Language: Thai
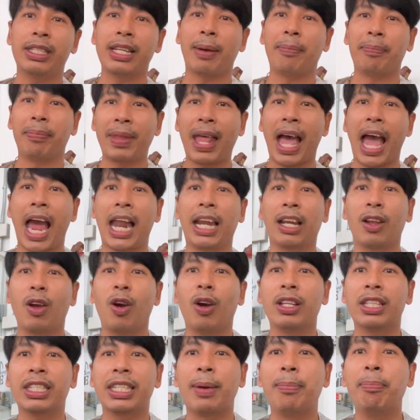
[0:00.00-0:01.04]
ชำนาญก็
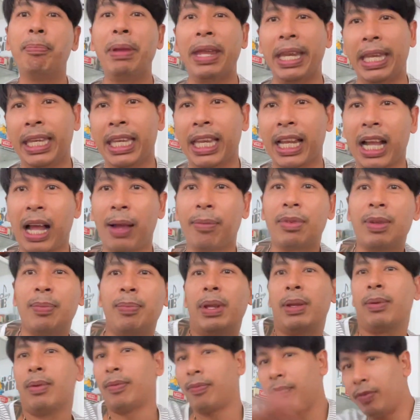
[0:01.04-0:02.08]
จะบิดนะครับ จะ
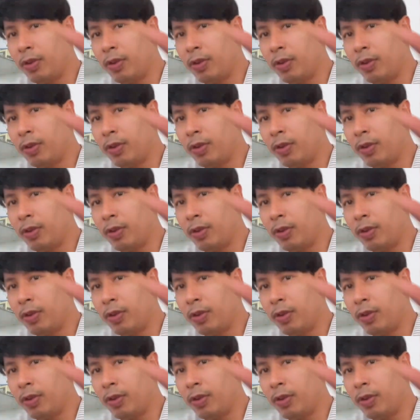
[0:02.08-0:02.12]
บิดออก